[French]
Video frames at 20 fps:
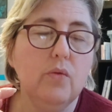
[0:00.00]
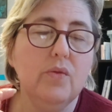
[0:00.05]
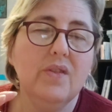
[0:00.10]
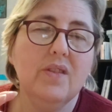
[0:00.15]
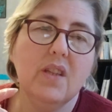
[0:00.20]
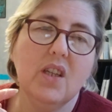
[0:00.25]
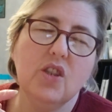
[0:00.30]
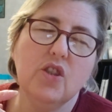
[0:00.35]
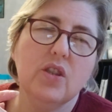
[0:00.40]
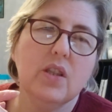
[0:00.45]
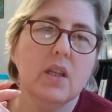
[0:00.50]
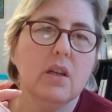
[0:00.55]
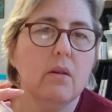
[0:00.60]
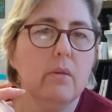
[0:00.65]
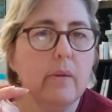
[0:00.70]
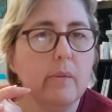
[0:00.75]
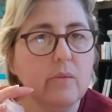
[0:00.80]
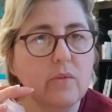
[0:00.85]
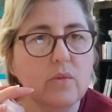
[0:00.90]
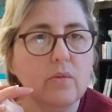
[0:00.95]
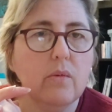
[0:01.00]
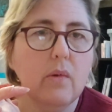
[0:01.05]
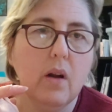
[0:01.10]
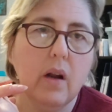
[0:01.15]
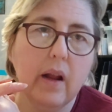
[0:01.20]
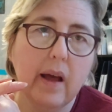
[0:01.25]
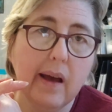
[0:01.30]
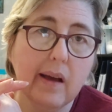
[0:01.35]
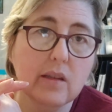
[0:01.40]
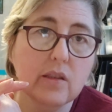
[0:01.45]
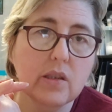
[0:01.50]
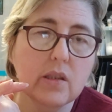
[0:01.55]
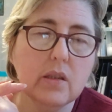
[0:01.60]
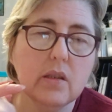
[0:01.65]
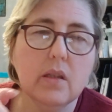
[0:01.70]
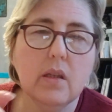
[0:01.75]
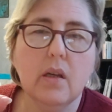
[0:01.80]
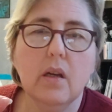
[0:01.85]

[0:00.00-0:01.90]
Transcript: Le vintage, c'est quand même large.